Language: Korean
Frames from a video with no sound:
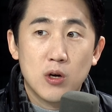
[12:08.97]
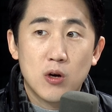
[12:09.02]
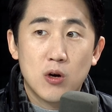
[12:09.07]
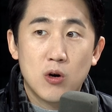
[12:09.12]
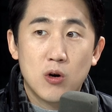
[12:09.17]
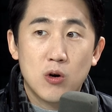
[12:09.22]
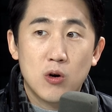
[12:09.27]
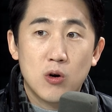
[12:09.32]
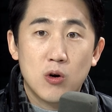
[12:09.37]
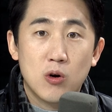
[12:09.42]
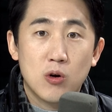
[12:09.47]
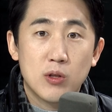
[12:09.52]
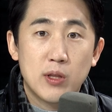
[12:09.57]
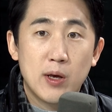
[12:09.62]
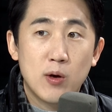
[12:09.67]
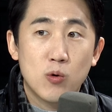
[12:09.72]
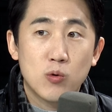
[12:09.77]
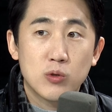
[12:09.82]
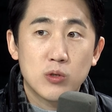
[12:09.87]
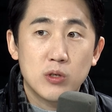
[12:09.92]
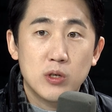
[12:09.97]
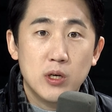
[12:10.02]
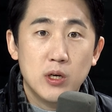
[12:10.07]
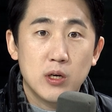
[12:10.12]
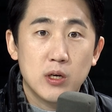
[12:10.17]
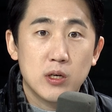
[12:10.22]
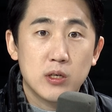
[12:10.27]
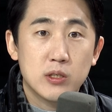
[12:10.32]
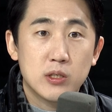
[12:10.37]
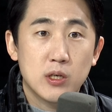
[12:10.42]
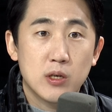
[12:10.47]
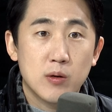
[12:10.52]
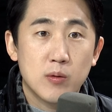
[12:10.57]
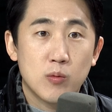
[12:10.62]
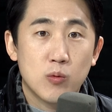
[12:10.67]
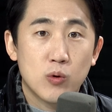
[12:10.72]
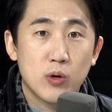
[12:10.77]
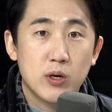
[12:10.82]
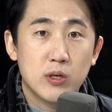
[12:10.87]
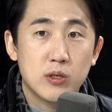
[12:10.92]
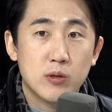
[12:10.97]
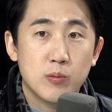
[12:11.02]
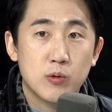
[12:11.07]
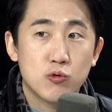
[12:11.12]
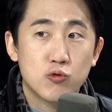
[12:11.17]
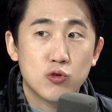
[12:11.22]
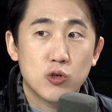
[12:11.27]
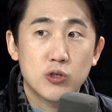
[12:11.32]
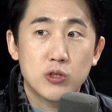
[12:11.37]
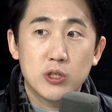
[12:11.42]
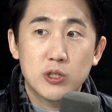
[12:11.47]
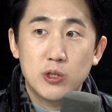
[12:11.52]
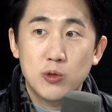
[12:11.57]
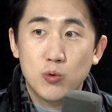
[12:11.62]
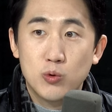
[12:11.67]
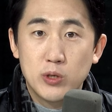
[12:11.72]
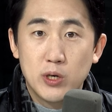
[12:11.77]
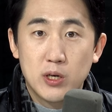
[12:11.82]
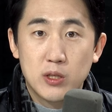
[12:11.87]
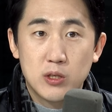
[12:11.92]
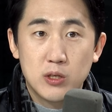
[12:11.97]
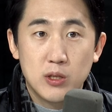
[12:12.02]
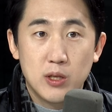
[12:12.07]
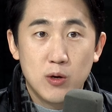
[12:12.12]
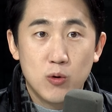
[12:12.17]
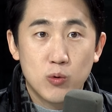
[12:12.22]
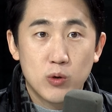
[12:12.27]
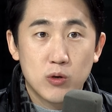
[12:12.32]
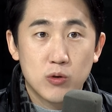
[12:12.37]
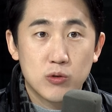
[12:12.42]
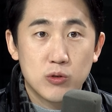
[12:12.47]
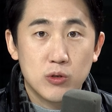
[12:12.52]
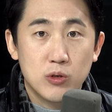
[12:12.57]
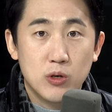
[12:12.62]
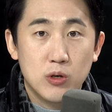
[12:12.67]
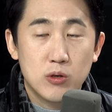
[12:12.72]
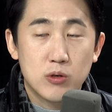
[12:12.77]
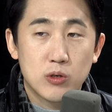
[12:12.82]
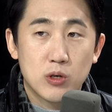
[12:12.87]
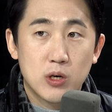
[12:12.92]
어, 내용들이 이제 뭐 예를 들면 유전자 치료제 같은 내용이거든요.